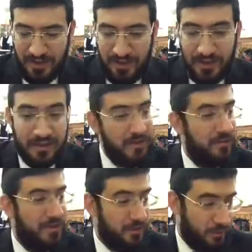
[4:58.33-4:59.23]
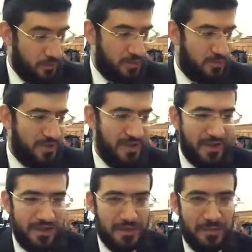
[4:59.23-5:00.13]
И мы тоже учили
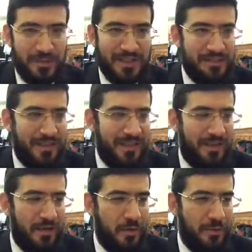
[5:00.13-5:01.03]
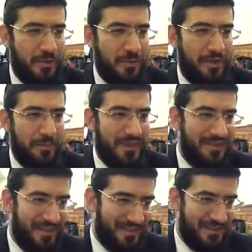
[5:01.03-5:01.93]
ранее, что была специальная коробка, куда
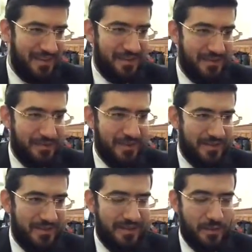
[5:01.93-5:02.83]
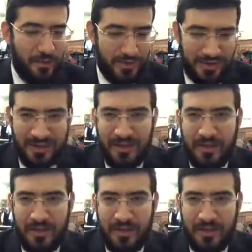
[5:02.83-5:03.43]
бросали деньги, и в конце дня коины